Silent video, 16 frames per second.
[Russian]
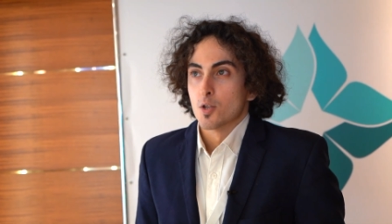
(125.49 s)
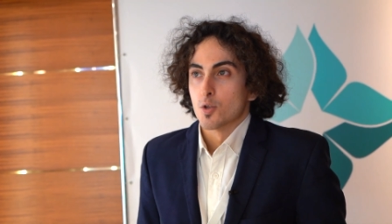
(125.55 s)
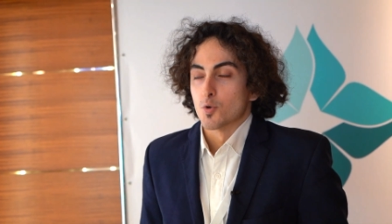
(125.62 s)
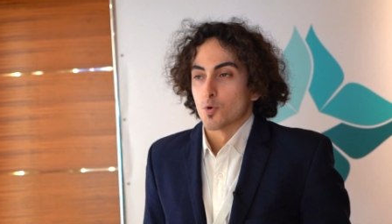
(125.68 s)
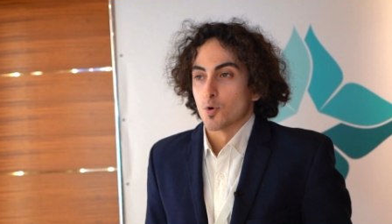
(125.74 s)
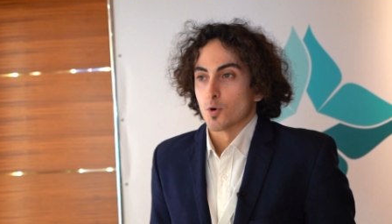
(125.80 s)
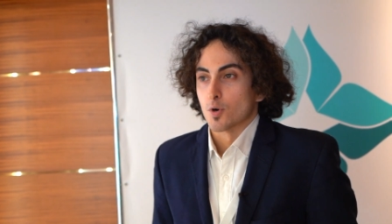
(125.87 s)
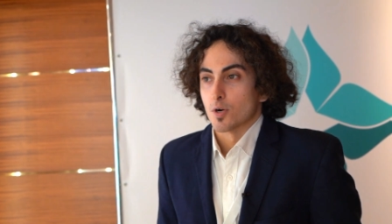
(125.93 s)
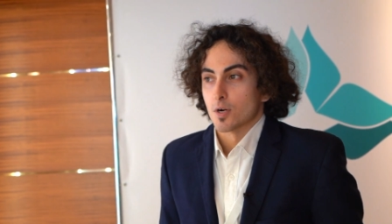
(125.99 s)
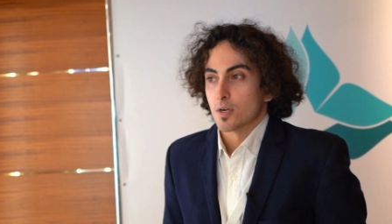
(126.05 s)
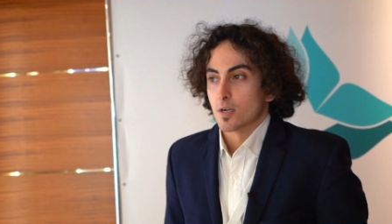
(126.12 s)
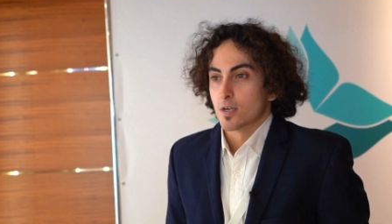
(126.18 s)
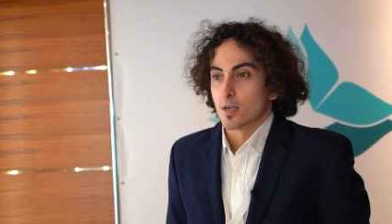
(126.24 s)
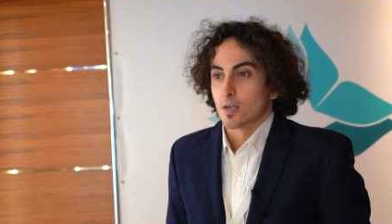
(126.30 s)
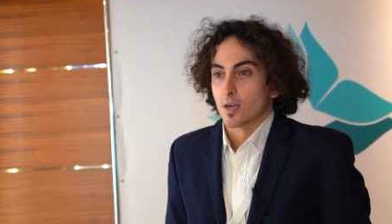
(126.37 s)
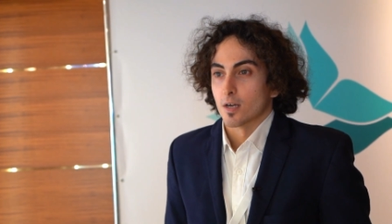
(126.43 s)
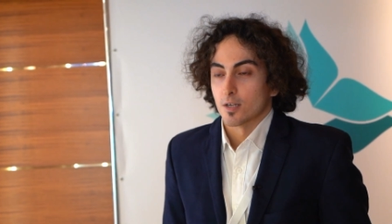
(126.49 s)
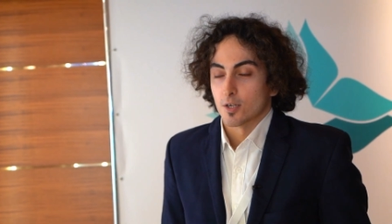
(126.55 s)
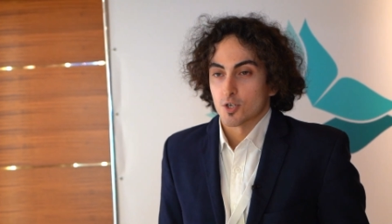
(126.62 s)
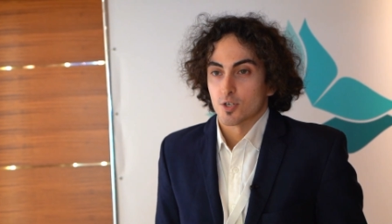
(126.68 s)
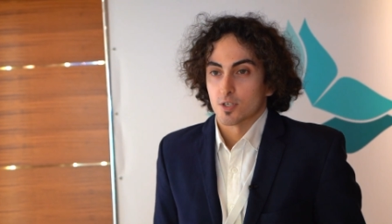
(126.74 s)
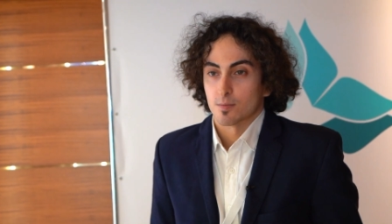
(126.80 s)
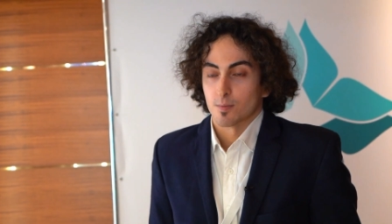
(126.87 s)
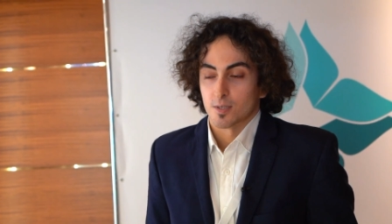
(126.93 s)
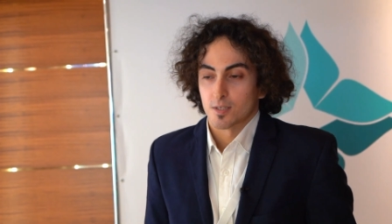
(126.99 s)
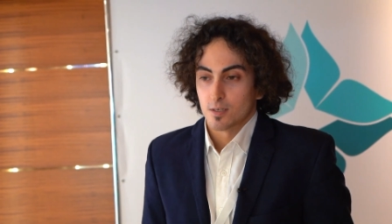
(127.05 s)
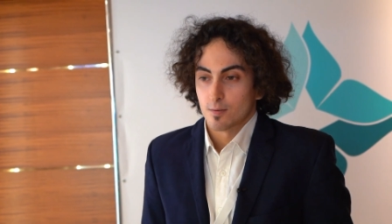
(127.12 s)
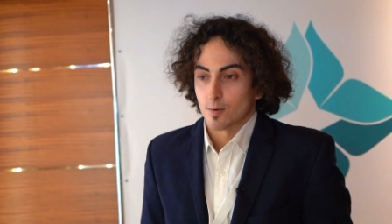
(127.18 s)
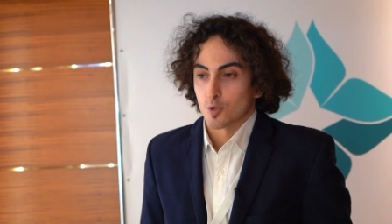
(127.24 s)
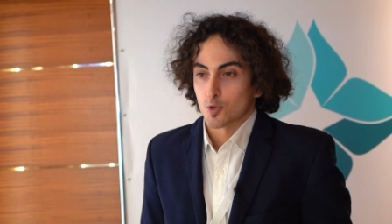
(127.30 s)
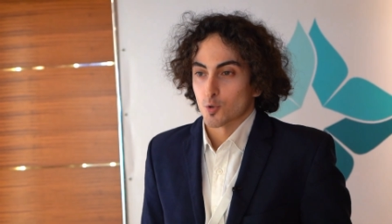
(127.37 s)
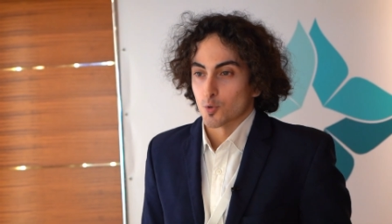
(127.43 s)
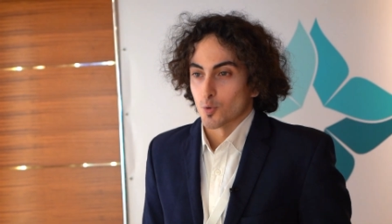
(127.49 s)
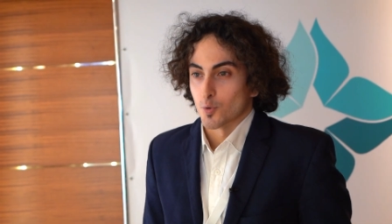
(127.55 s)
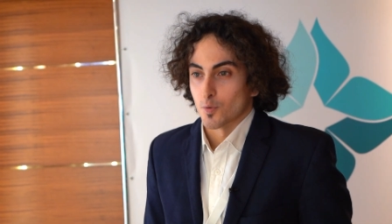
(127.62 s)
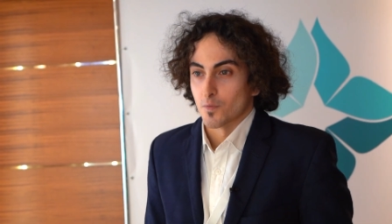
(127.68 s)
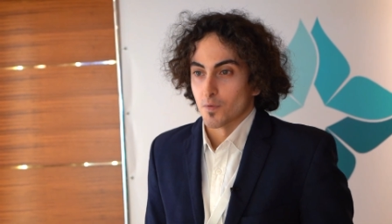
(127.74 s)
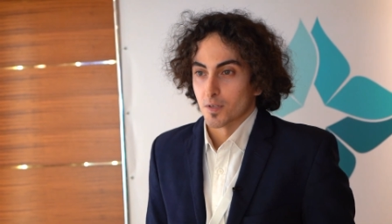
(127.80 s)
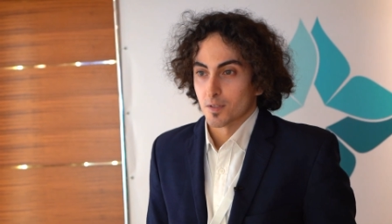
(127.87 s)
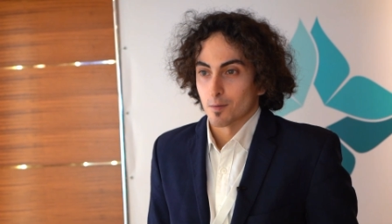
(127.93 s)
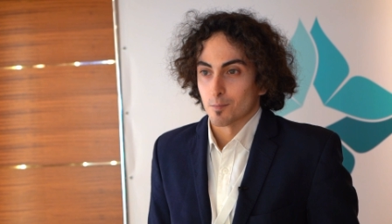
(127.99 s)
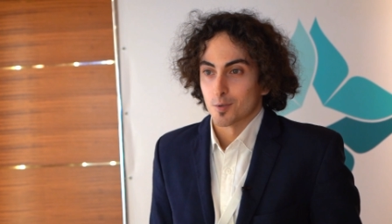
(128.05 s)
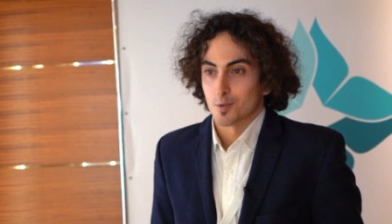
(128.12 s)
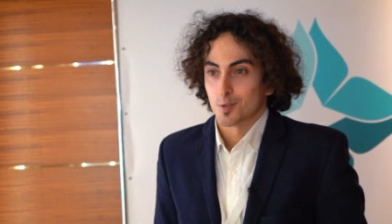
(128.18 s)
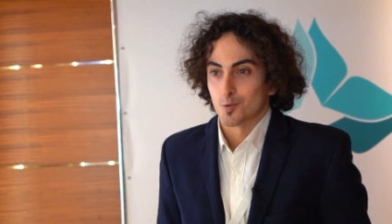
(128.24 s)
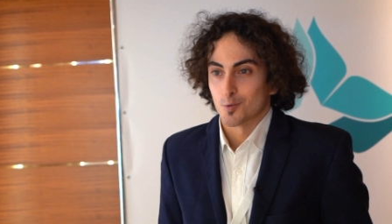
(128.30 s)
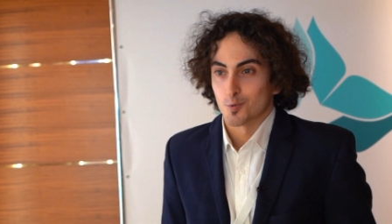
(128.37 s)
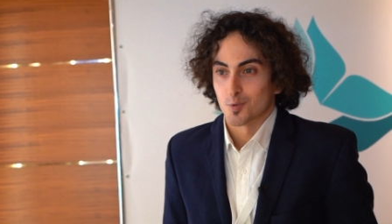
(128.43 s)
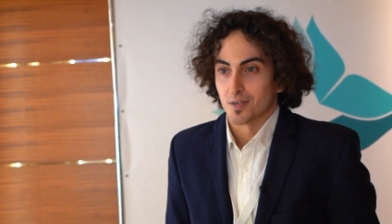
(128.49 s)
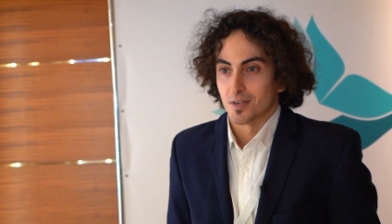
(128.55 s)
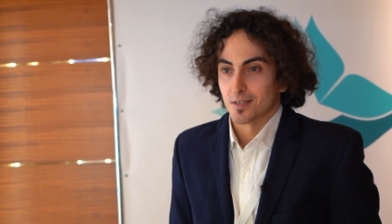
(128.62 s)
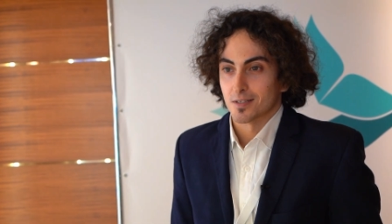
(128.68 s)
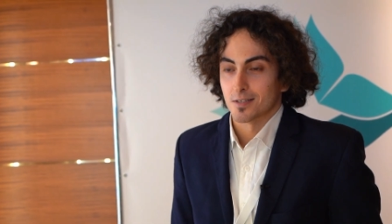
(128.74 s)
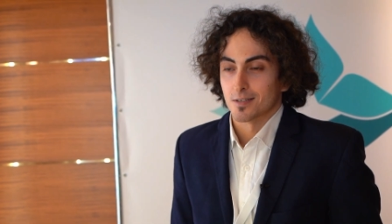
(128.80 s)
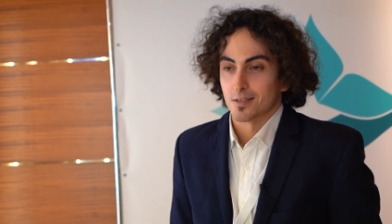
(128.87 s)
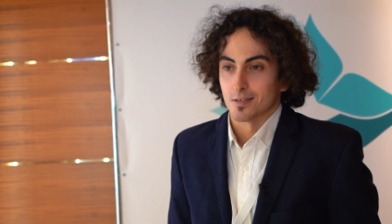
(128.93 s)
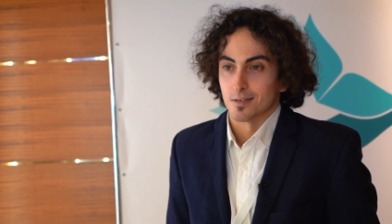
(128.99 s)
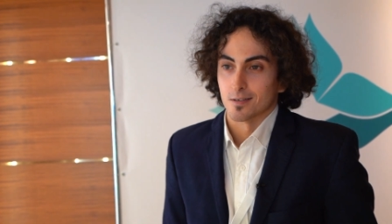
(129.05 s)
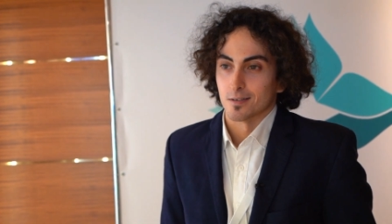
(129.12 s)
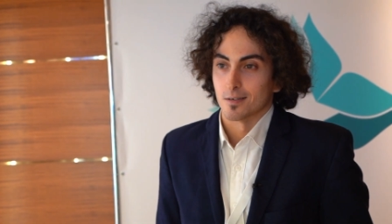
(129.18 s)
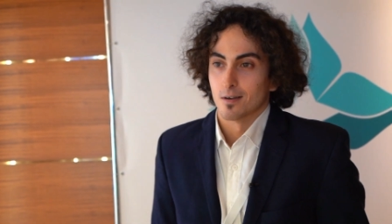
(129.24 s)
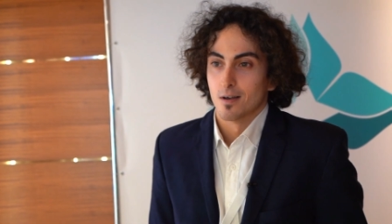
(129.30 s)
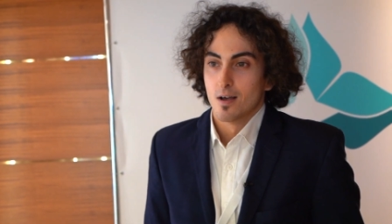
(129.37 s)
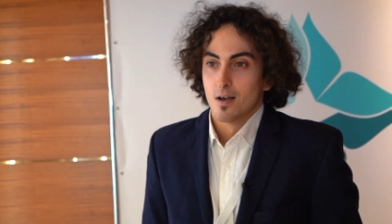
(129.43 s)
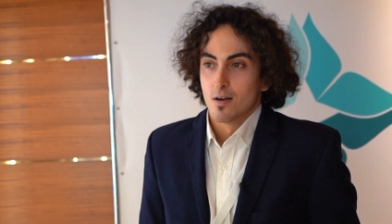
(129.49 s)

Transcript: Но, конечно, спасибо, что в этом институте есть э,